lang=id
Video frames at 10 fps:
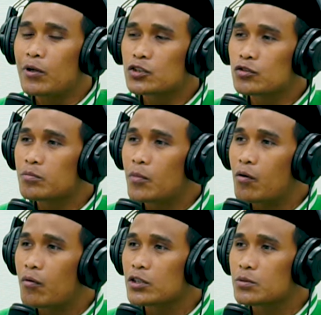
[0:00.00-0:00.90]
uang cukup
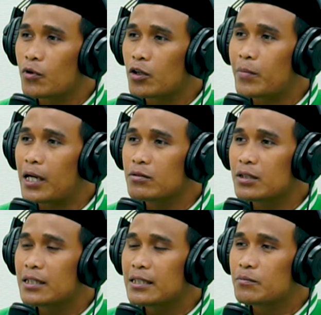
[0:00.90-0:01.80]
ongkos bolak balik
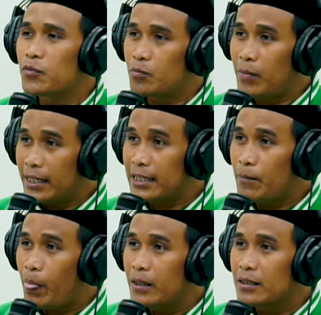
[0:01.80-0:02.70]
bolak balik
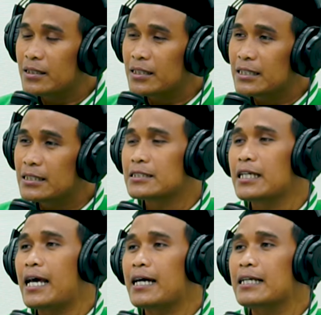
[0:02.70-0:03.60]
mm -hmm.
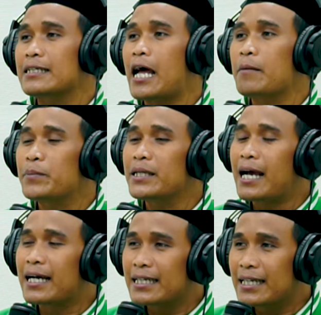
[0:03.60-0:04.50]
silakan tapi
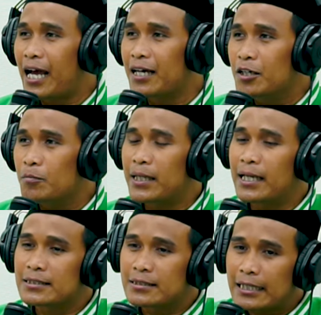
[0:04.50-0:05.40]
yakinlah
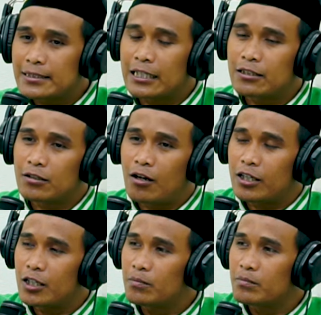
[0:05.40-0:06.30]
pada saat
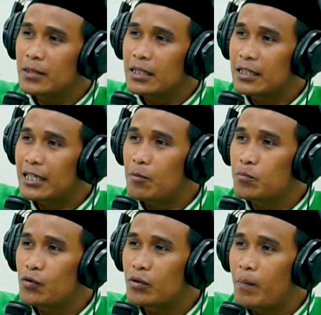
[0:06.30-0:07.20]
silaturahim ke
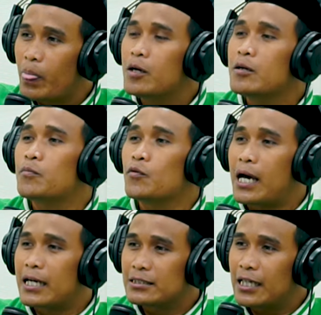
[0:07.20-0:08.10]
kampung
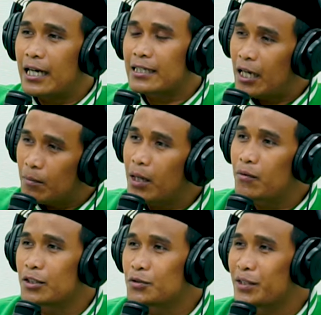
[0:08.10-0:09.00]
pulang ke Jakarta
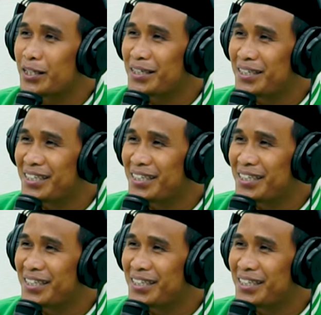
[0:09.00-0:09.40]
bawa duit